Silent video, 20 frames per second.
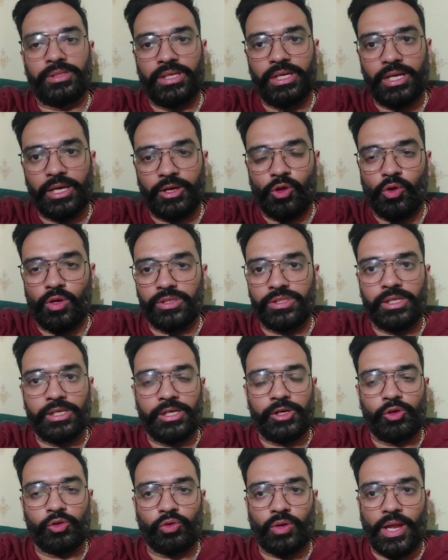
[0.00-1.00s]
अच्छी लगी हो
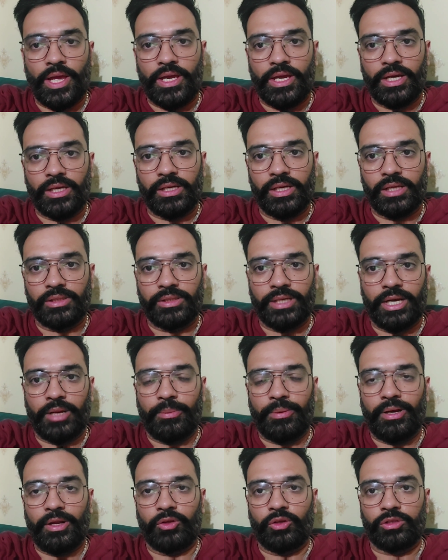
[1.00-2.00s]
अच्छी लगी हो तो लाइक करना
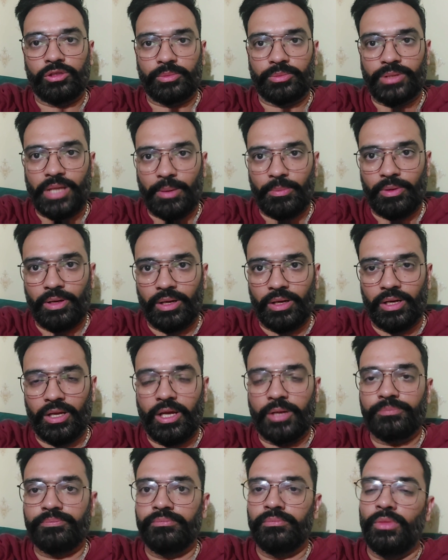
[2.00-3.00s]
चैनल पर नहीं तो सब्सक्राइब
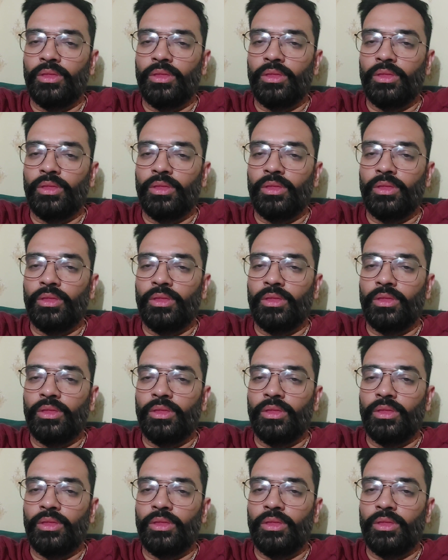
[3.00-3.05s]
करना